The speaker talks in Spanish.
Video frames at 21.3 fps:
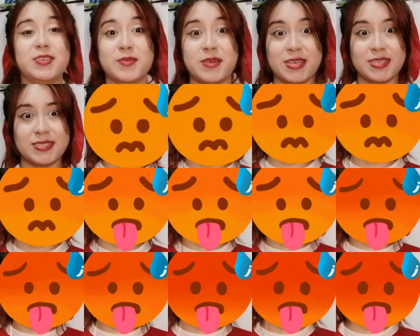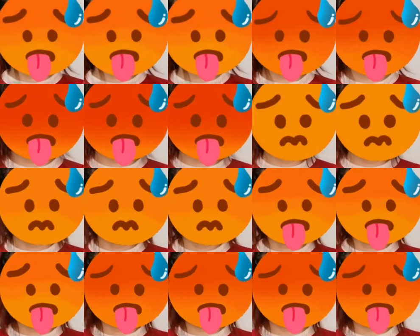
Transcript: te vas, se va sintiendo más picoso.